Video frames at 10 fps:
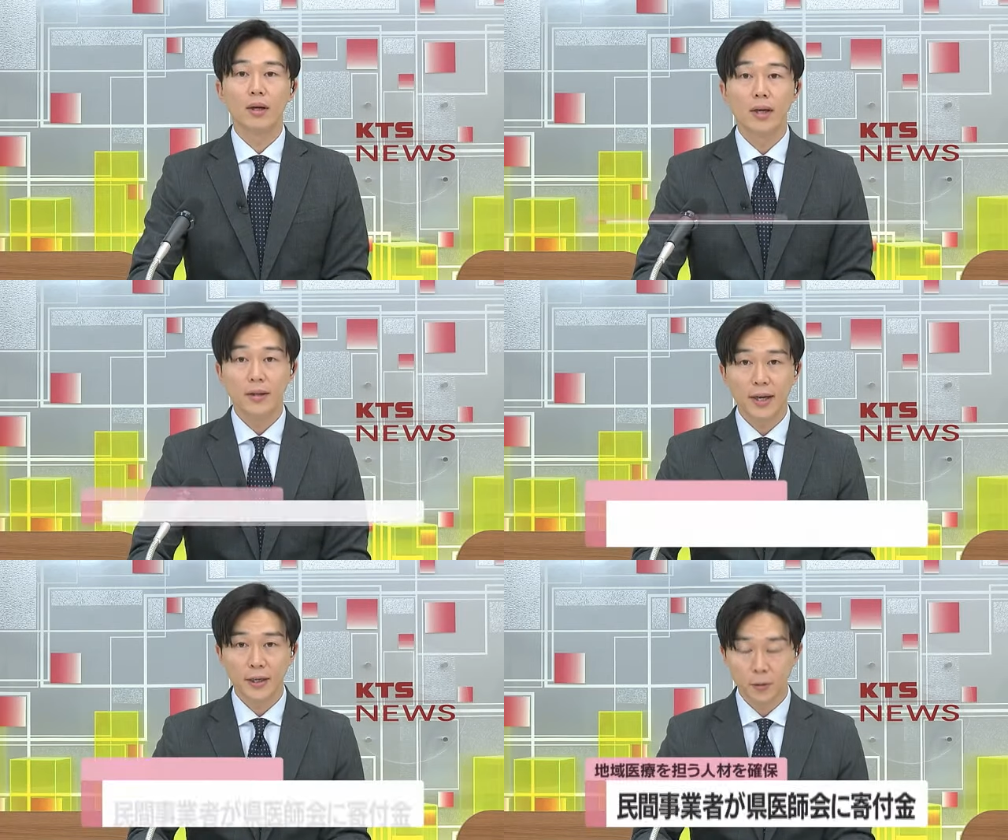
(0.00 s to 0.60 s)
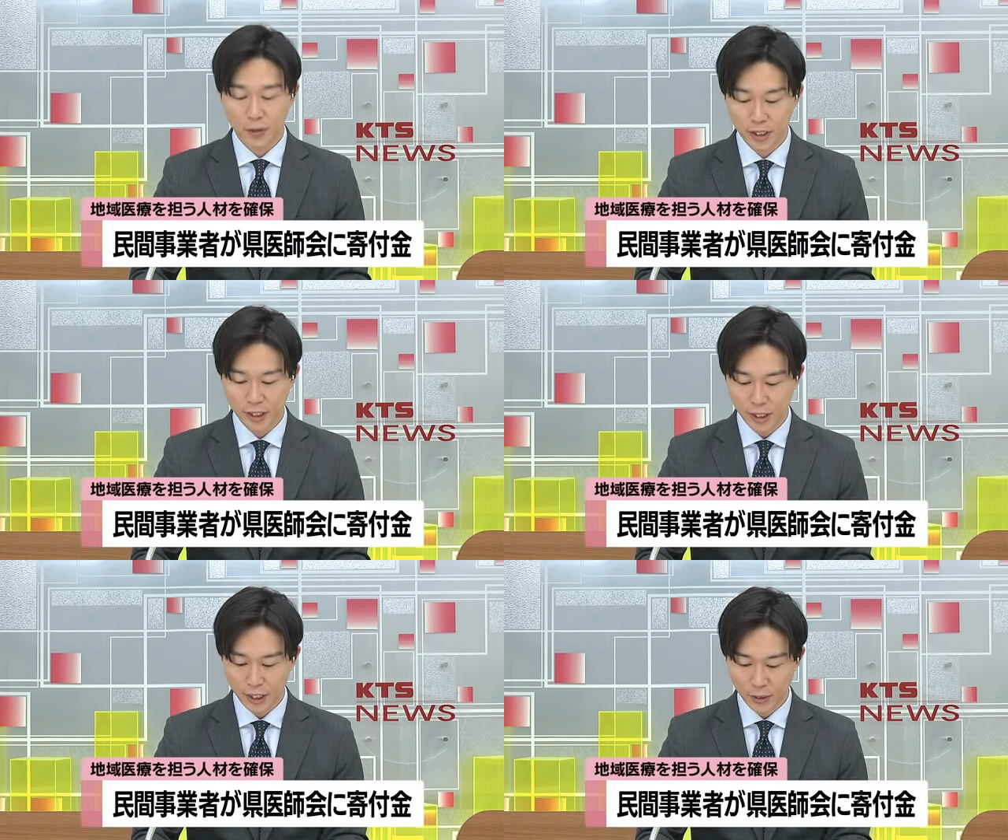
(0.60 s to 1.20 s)
県内の地
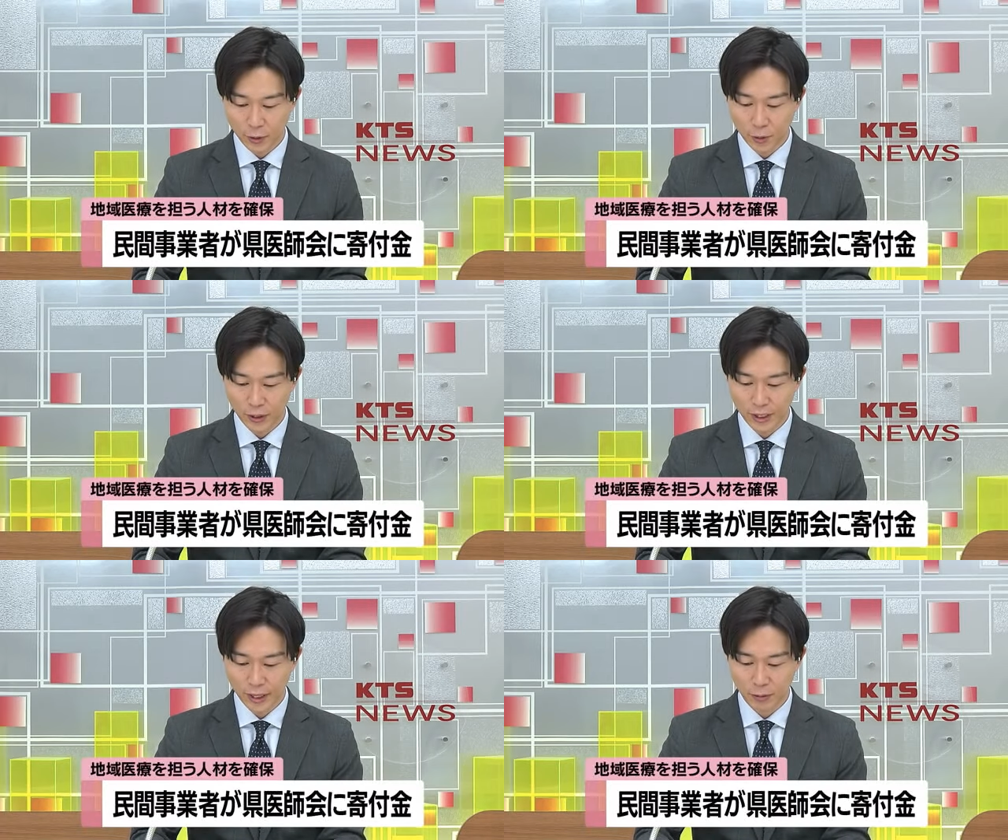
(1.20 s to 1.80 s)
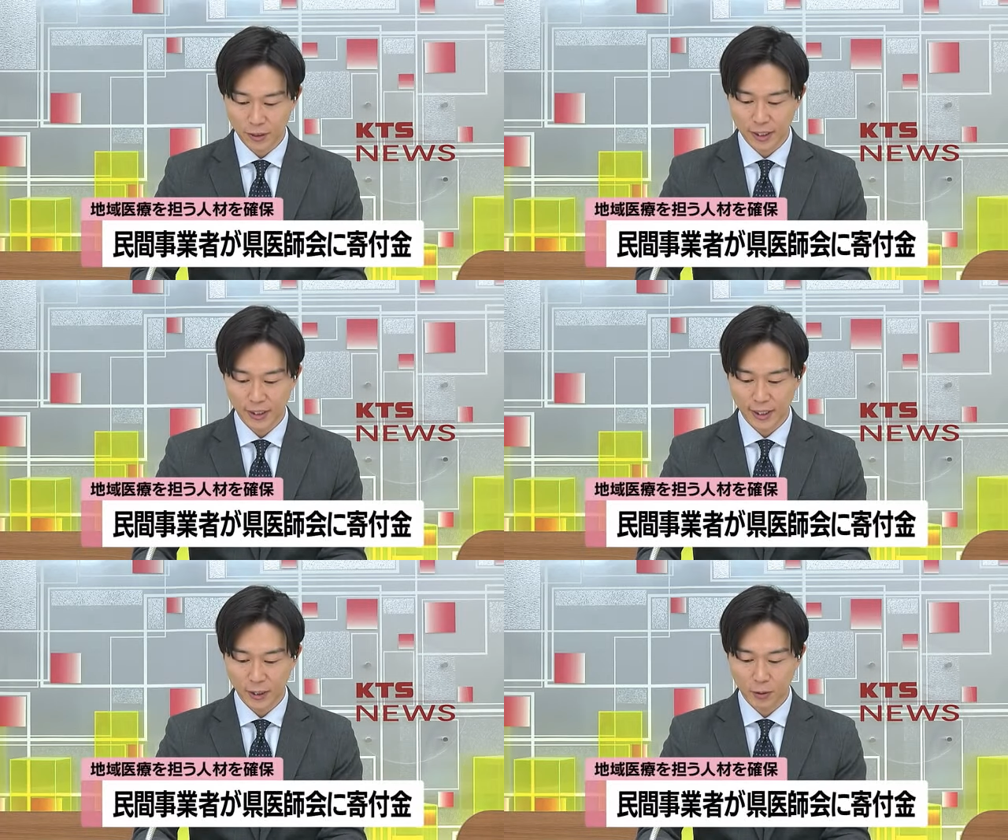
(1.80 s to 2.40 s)
域医療を担う
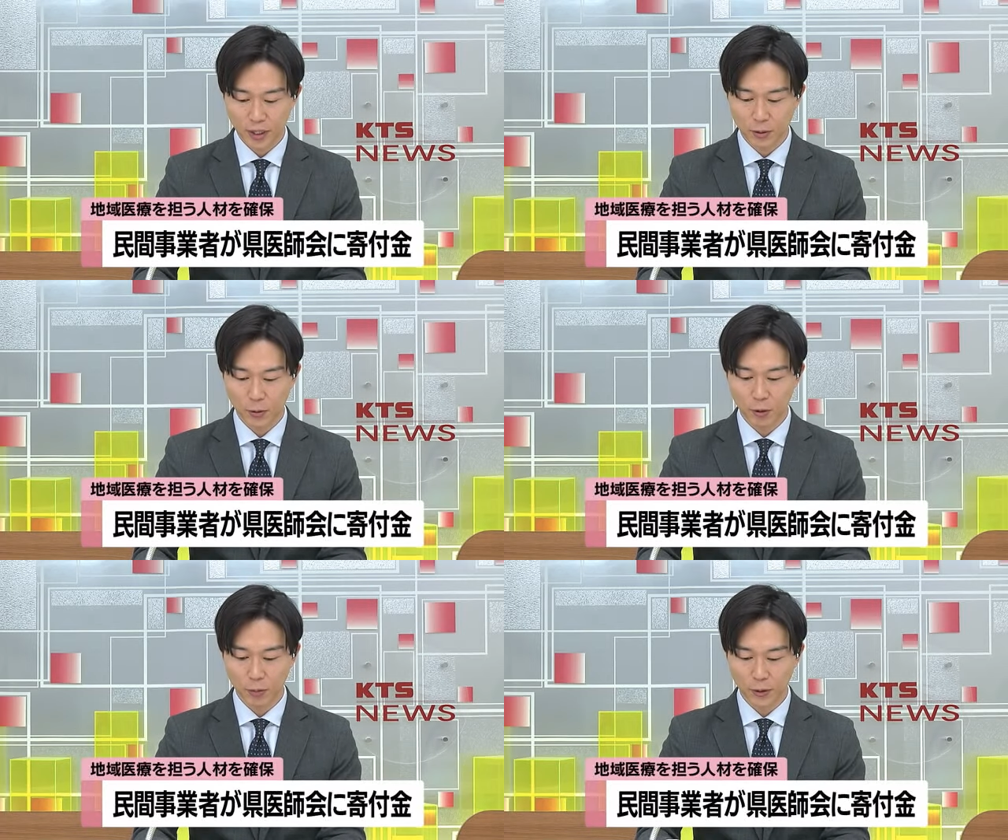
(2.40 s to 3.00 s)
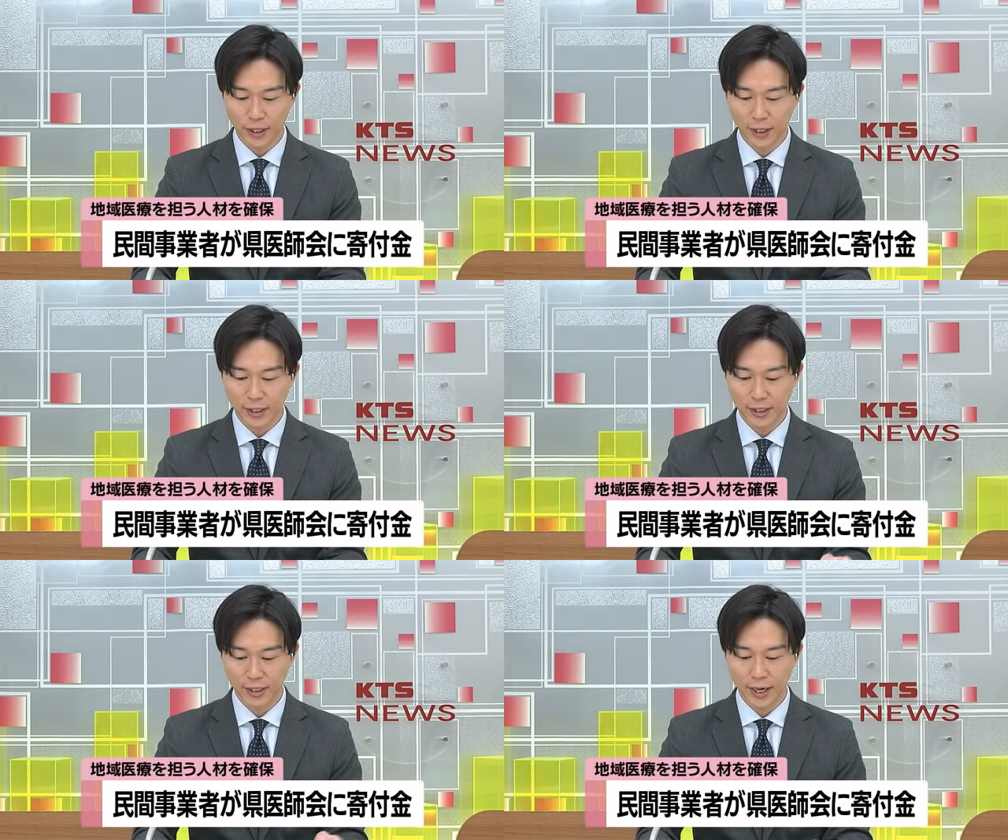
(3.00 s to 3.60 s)
人材の確保を目的
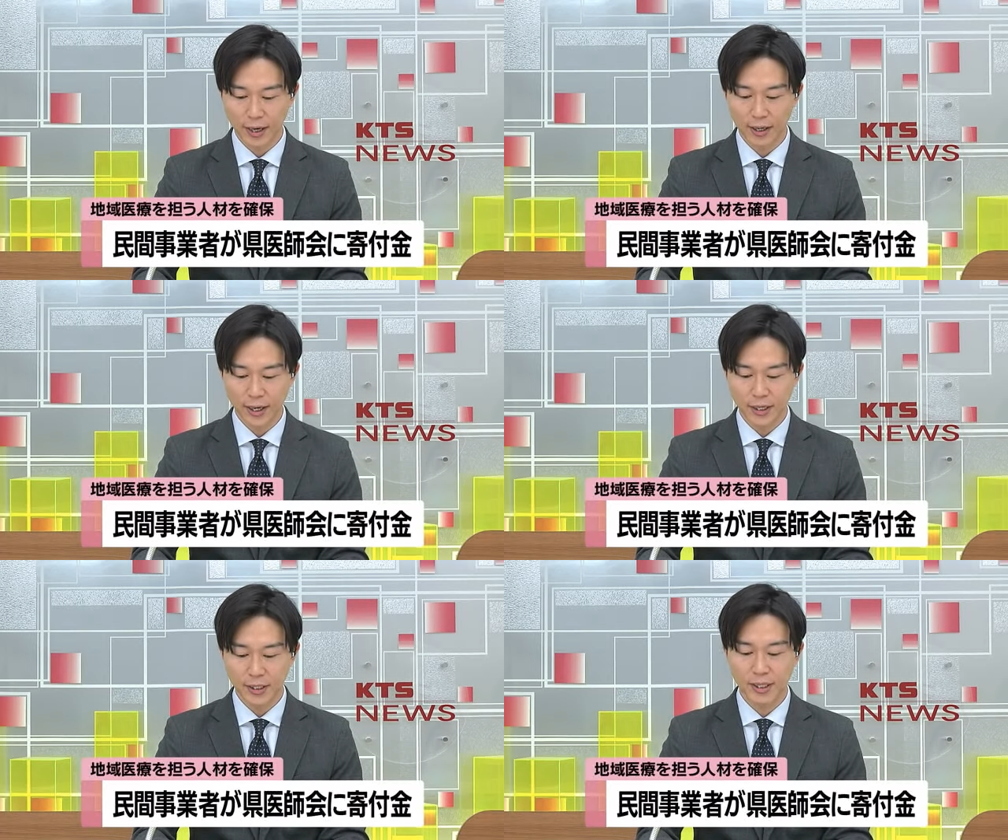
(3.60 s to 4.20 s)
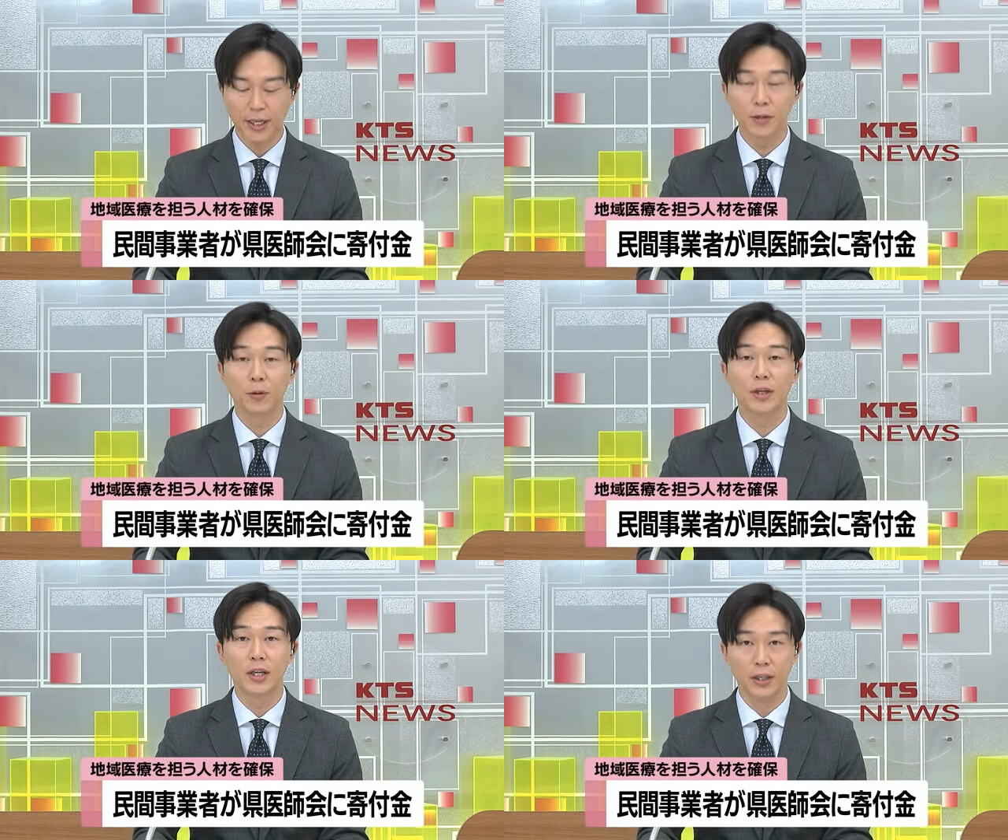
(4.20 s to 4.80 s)
にした県医師会の
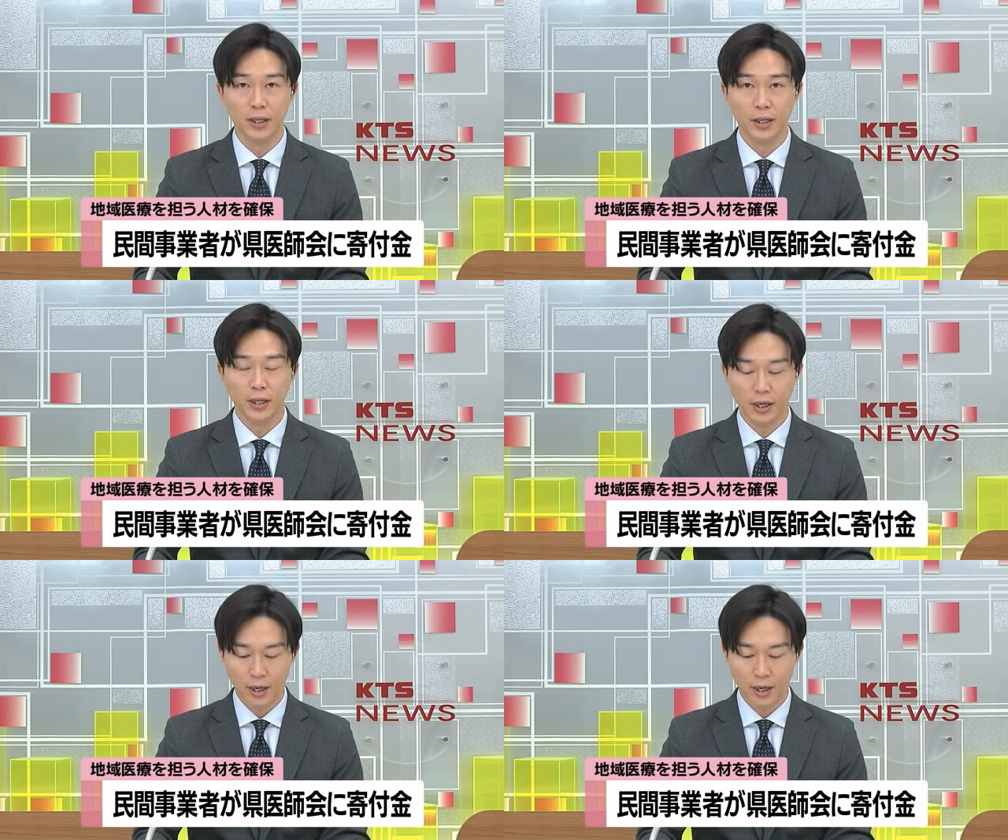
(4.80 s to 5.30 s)
基金に